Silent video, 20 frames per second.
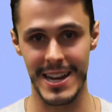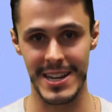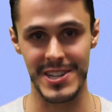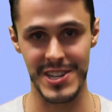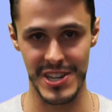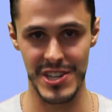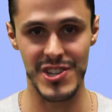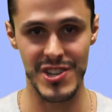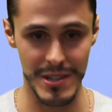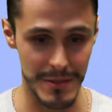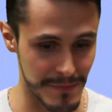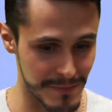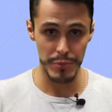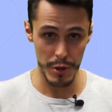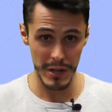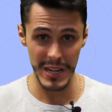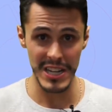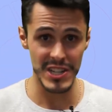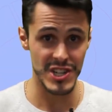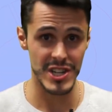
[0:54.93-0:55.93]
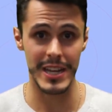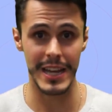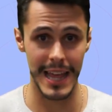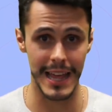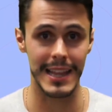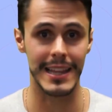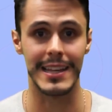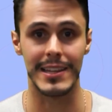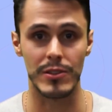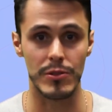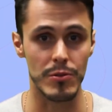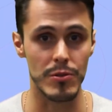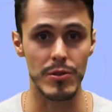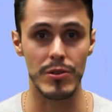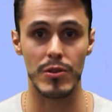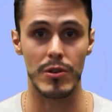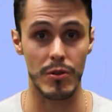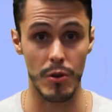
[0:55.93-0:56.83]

a gente progredir naquela leitura